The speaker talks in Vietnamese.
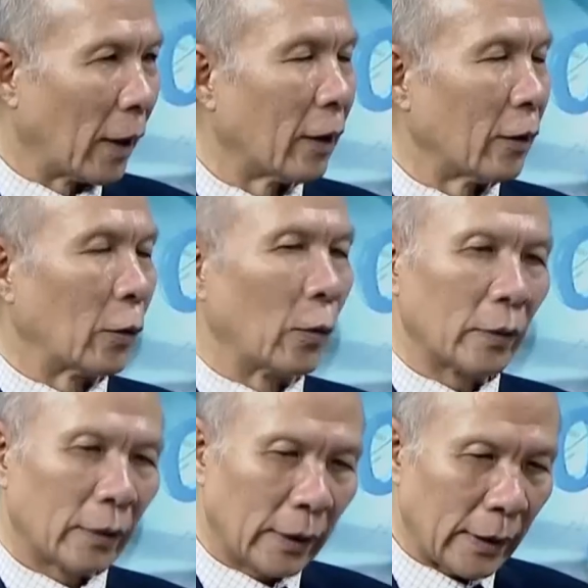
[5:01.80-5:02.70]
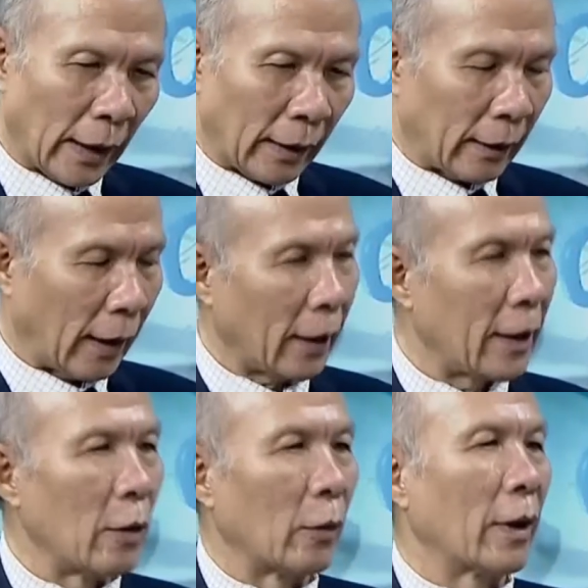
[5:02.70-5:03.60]
thời cũng siết chặt các
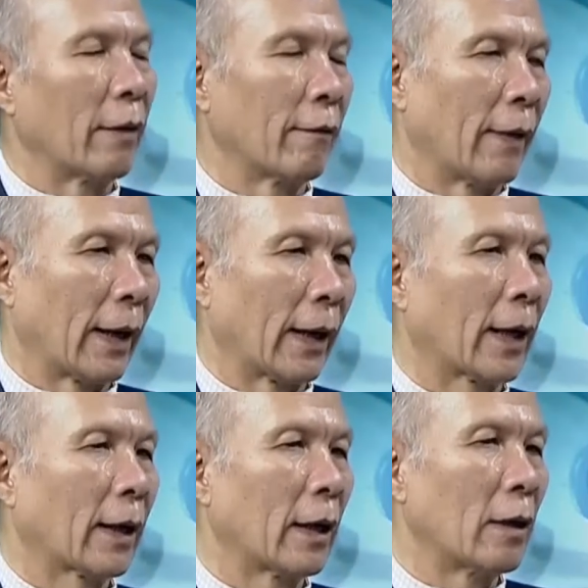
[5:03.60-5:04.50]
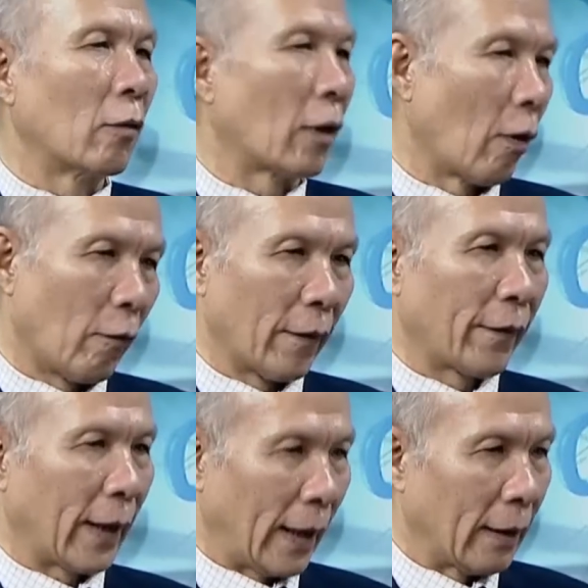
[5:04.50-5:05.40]
cái điều kiện và các cái yêu cầu về
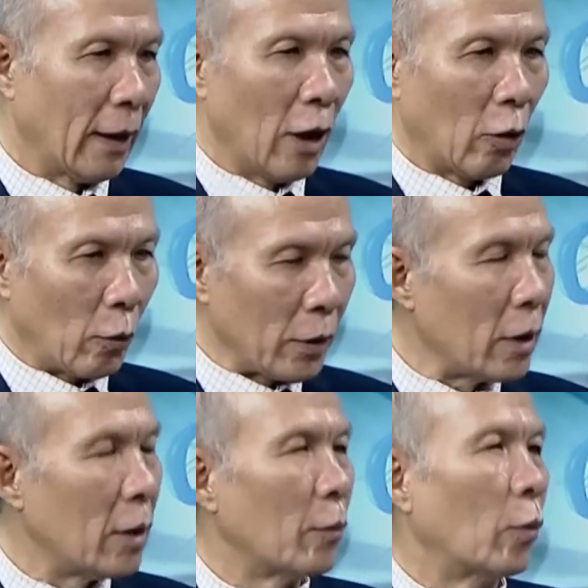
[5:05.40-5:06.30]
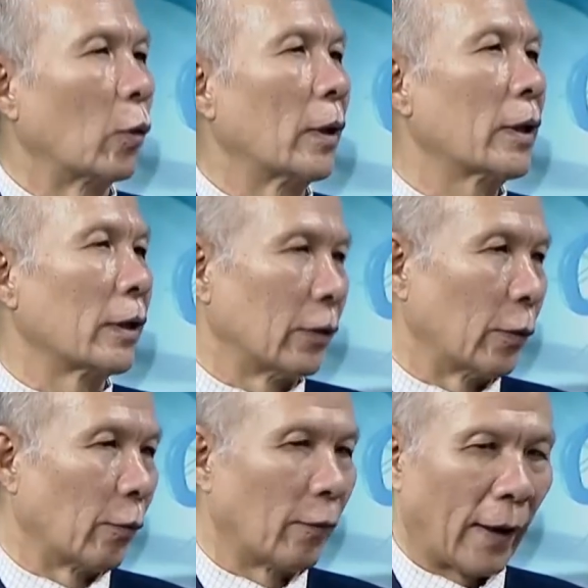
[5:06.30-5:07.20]
phát hành cũng như mục đích sử
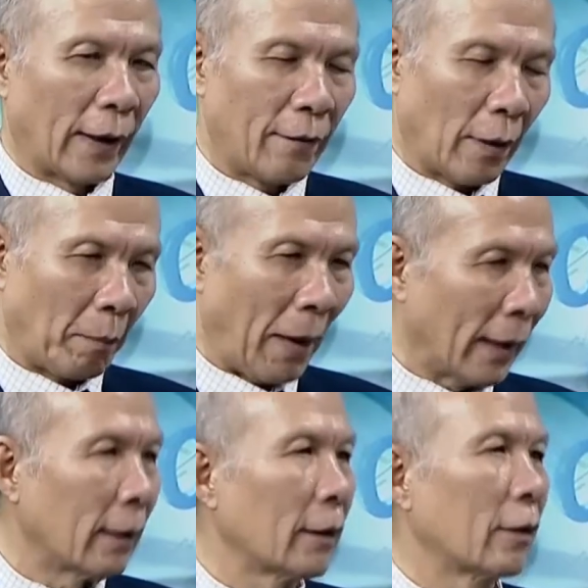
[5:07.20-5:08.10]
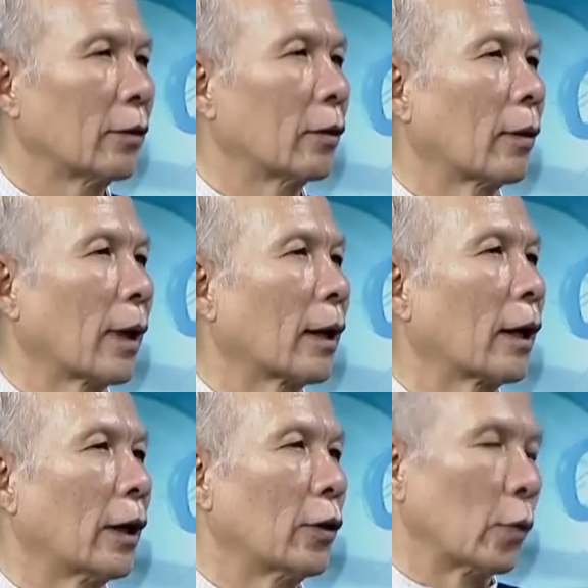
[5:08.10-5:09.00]
dụng và cái việc bán cho các
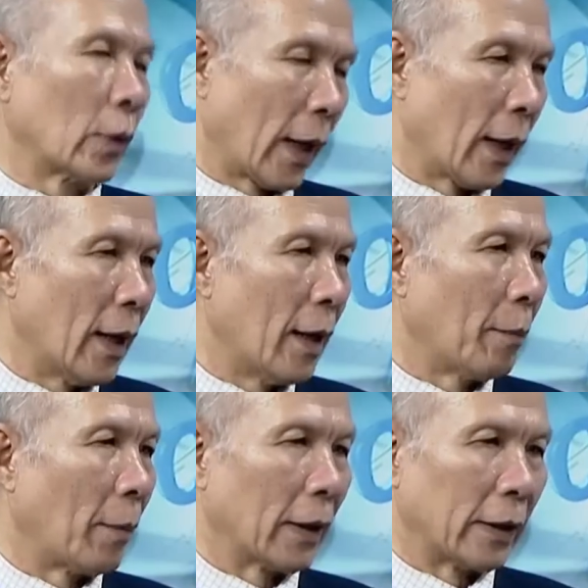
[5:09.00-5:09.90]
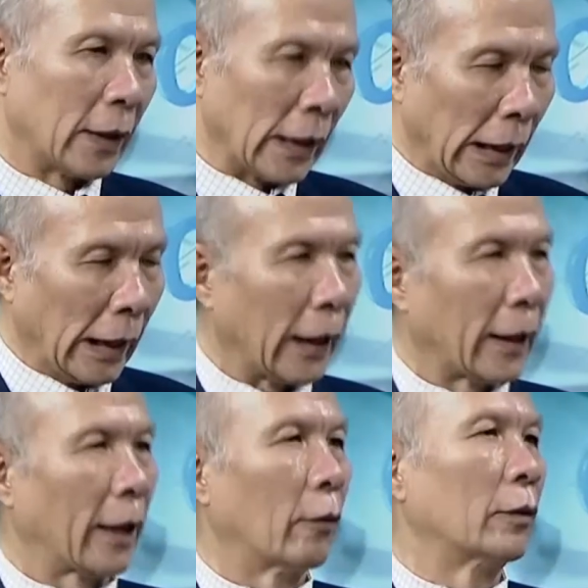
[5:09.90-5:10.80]
cái chủ thể mà chỉ là
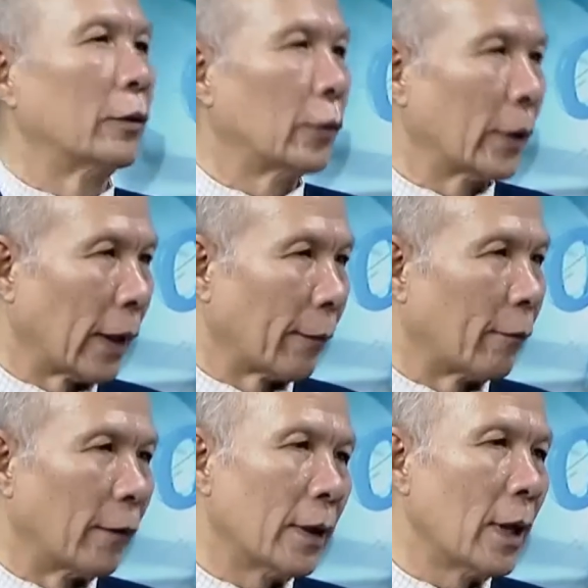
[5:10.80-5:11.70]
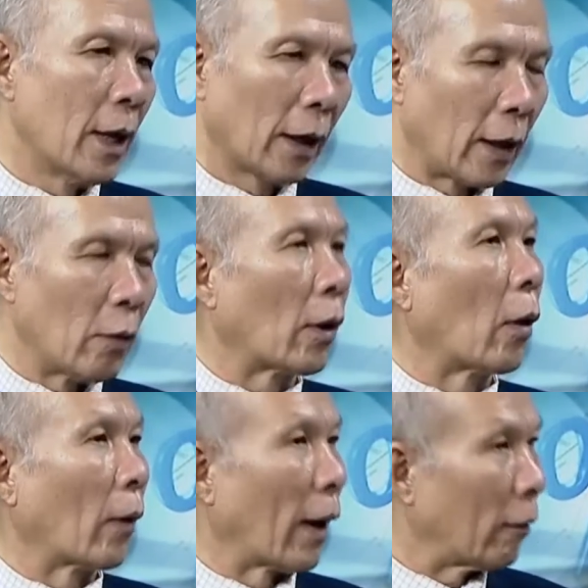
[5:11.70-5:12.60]
nhà đầu tư chuyên nghiệp với cái yêu
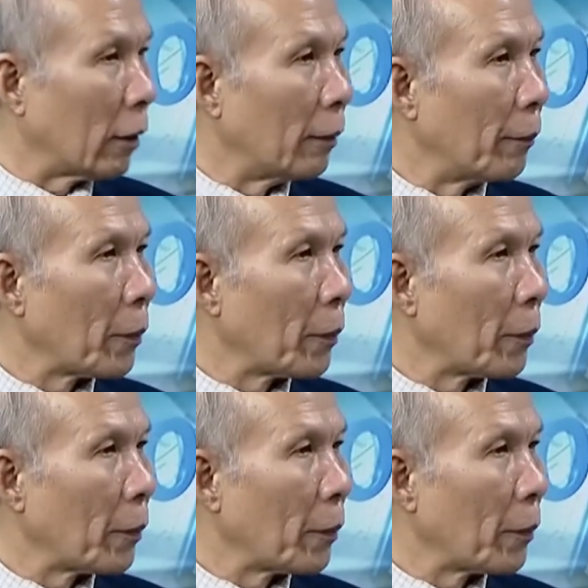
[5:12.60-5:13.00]
cầu cao hơn.